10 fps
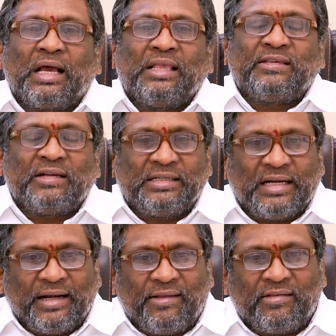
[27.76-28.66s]

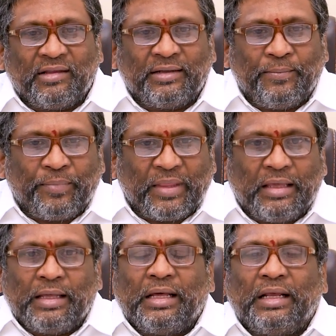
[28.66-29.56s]
కన్సల్టెంట్స్
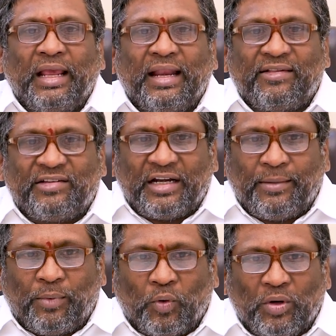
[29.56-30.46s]
రియల్
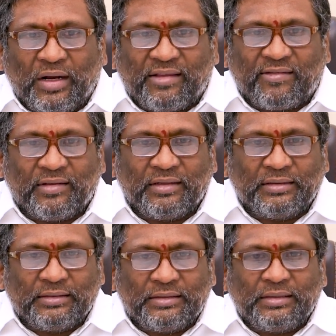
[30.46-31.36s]
ఎస్టేట్ బ్రోకర్స్
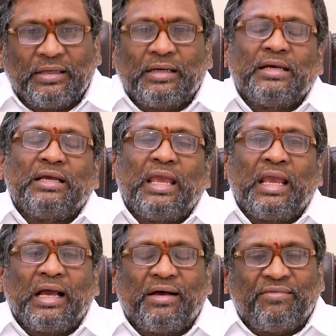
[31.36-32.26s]

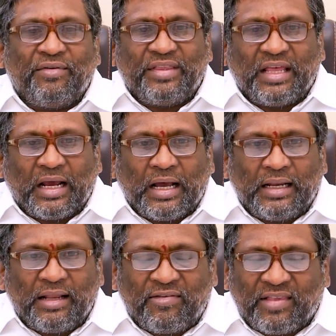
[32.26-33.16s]
ఇంకా వివిధ
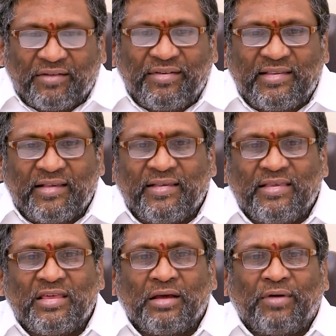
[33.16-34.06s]
రకాల సర్వీసెస్
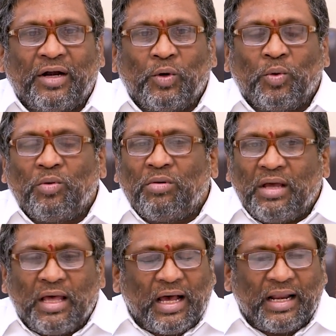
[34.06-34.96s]
ఇచ్చేవాళ్ళు
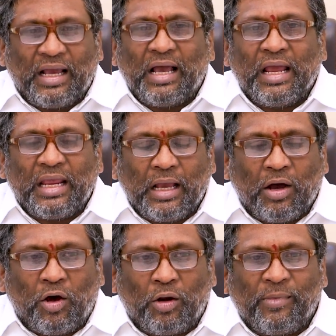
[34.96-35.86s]
అనగా ఇంకా
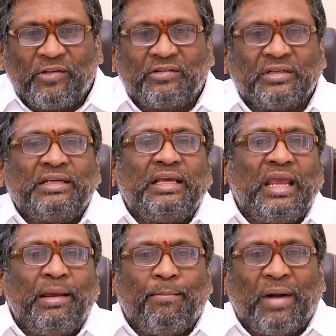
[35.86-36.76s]
ఆల్మోస్ట్
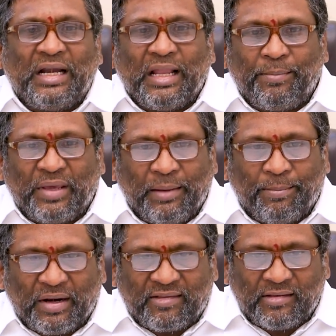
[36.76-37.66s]
ఈ మండప్
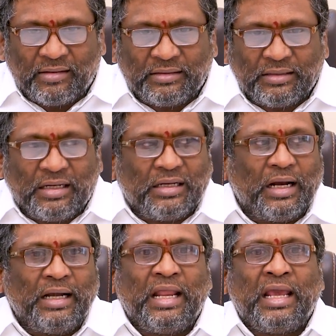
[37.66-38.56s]
కీపర్స్
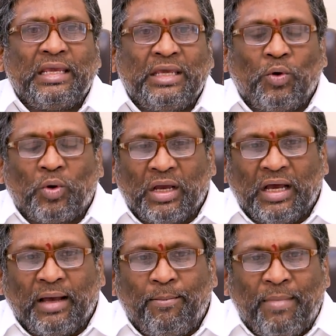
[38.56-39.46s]
అంటే ఈ యొక్క
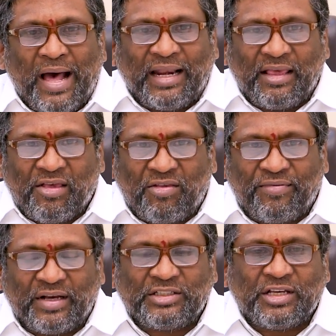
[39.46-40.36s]
మ్యారేజెస్
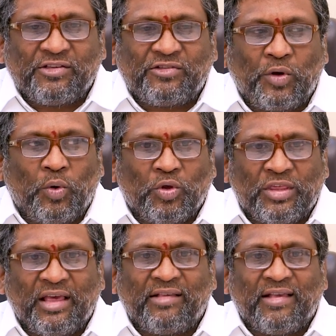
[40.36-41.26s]
ఫంక్షన్స్లో
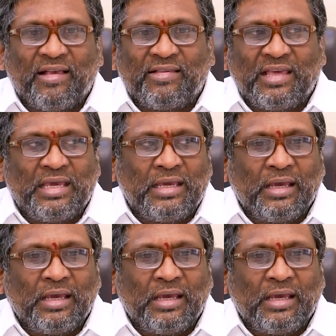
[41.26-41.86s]
వచ్చేసేసి